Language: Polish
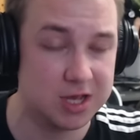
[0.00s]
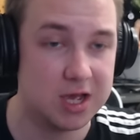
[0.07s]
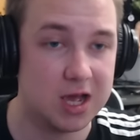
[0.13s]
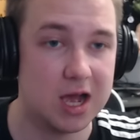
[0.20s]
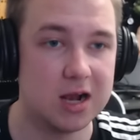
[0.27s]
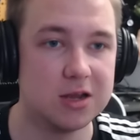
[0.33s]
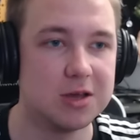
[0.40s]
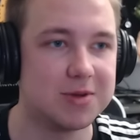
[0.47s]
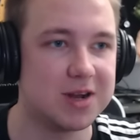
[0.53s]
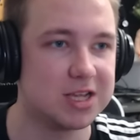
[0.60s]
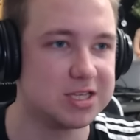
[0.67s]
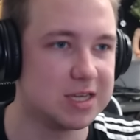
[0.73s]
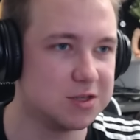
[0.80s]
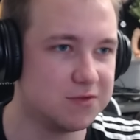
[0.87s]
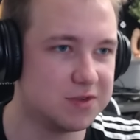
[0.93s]
Ale dobra,
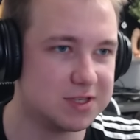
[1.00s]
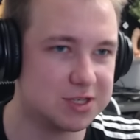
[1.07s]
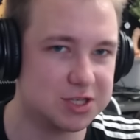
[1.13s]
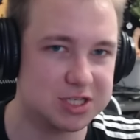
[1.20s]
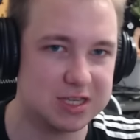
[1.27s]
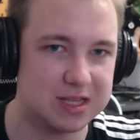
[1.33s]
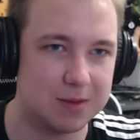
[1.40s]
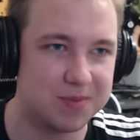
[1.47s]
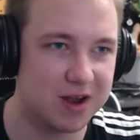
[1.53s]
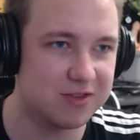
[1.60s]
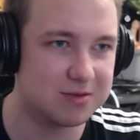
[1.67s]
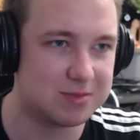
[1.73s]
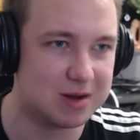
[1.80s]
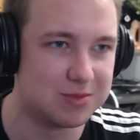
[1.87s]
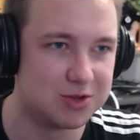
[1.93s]
czasu widzę, że jeszcze
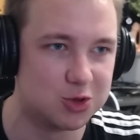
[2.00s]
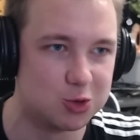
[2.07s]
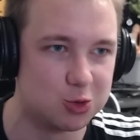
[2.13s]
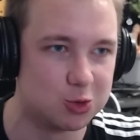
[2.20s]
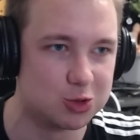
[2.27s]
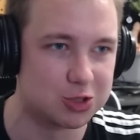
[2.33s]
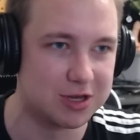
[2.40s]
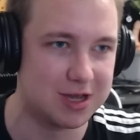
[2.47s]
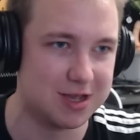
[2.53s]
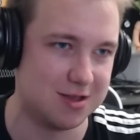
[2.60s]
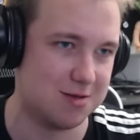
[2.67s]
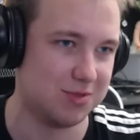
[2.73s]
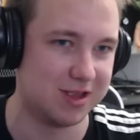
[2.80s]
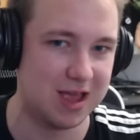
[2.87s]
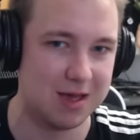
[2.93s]
naprawdę mamy dużo. Ja nie
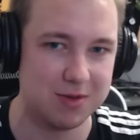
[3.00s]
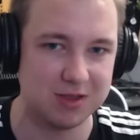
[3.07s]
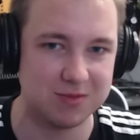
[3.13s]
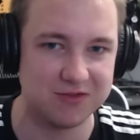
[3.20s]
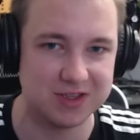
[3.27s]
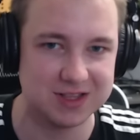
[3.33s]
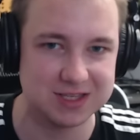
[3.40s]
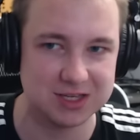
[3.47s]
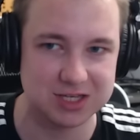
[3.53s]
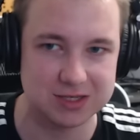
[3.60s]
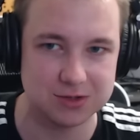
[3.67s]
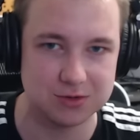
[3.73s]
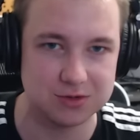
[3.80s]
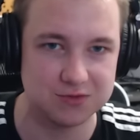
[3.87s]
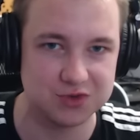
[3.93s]
wiem, ten element ma więcej
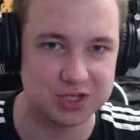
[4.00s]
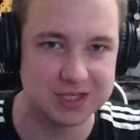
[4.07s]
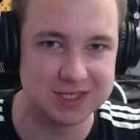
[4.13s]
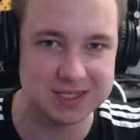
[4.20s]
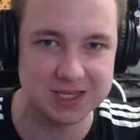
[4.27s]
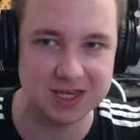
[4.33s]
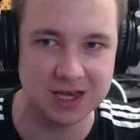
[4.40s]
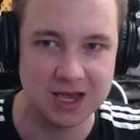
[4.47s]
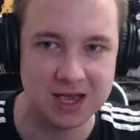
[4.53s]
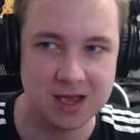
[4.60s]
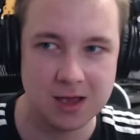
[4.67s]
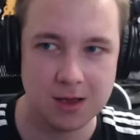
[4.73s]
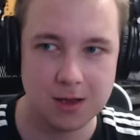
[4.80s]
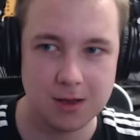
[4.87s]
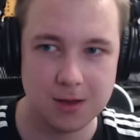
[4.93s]
czasu od wszystkich?
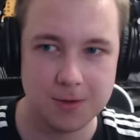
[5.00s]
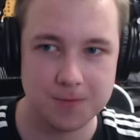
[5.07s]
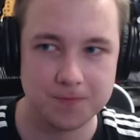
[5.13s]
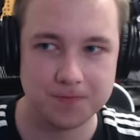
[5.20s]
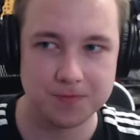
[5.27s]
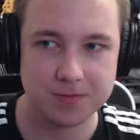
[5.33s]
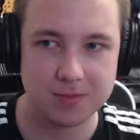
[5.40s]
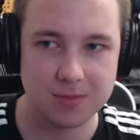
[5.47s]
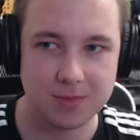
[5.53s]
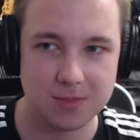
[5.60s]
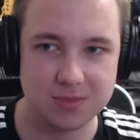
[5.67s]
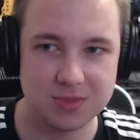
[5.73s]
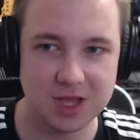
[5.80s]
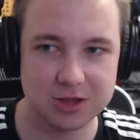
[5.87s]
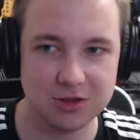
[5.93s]

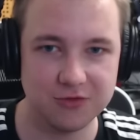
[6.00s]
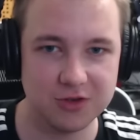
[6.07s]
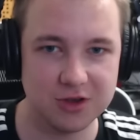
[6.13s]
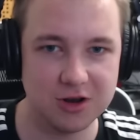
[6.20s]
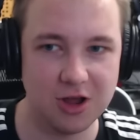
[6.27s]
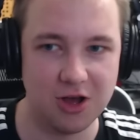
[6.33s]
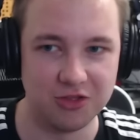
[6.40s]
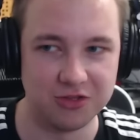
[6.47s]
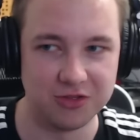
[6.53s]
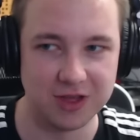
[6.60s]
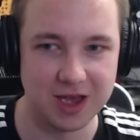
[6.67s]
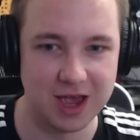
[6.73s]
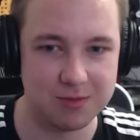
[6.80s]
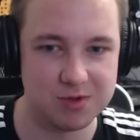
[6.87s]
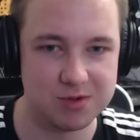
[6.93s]
Na to
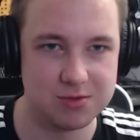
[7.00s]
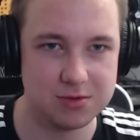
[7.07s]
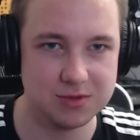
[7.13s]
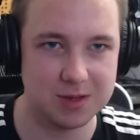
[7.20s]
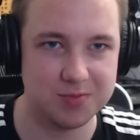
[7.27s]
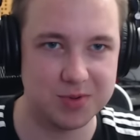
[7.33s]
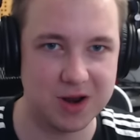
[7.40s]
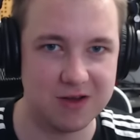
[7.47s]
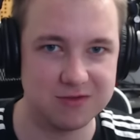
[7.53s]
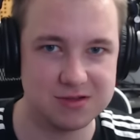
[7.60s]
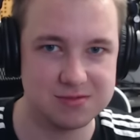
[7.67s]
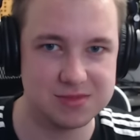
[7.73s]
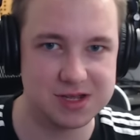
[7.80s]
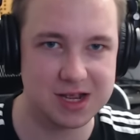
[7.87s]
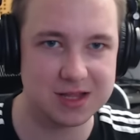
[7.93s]
wygląda, jakby był naprawdę
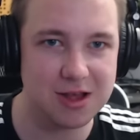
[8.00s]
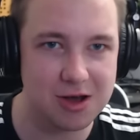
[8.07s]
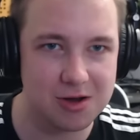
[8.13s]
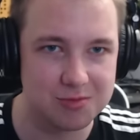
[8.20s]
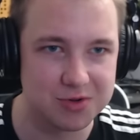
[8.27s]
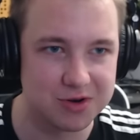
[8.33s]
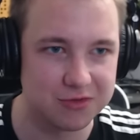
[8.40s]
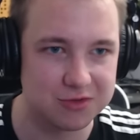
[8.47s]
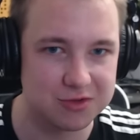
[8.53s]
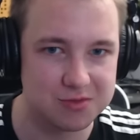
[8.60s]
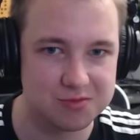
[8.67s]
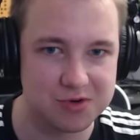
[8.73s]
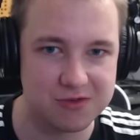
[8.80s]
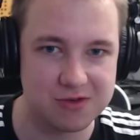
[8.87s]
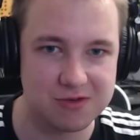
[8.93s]
mega dobry w tym,
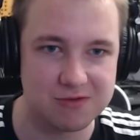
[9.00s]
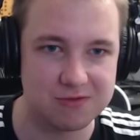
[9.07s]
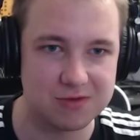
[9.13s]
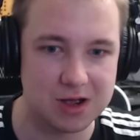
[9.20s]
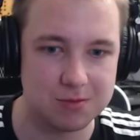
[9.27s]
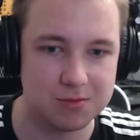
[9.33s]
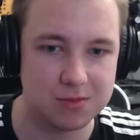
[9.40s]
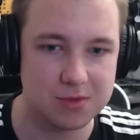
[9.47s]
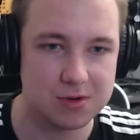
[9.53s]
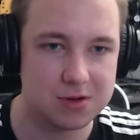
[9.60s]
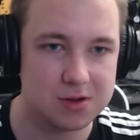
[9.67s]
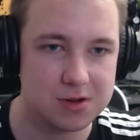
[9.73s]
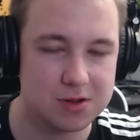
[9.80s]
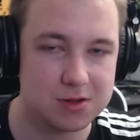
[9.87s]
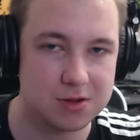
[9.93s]
powiem wam.
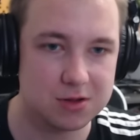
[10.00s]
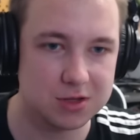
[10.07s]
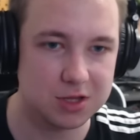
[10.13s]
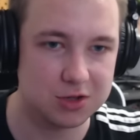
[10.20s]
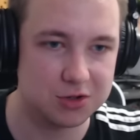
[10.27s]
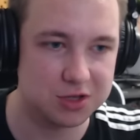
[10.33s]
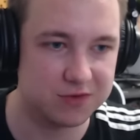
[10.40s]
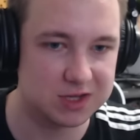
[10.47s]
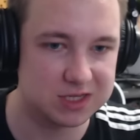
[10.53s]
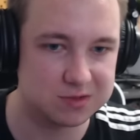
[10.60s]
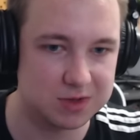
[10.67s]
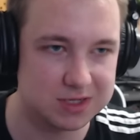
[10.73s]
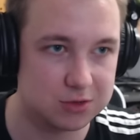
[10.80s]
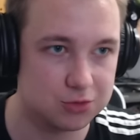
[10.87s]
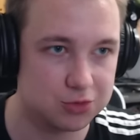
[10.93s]
O, tego nie
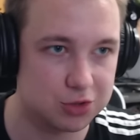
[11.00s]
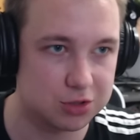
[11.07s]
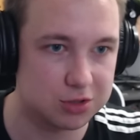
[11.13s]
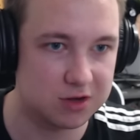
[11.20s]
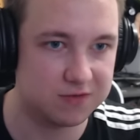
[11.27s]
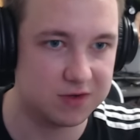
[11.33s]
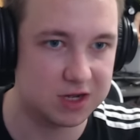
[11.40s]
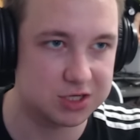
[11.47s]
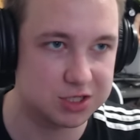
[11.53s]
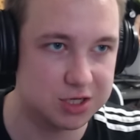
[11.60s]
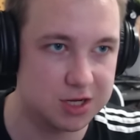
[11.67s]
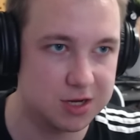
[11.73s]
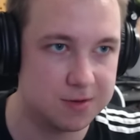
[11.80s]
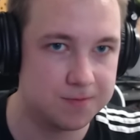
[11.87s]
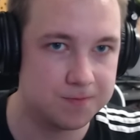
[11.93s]
wezmę, za dużo trochę waży.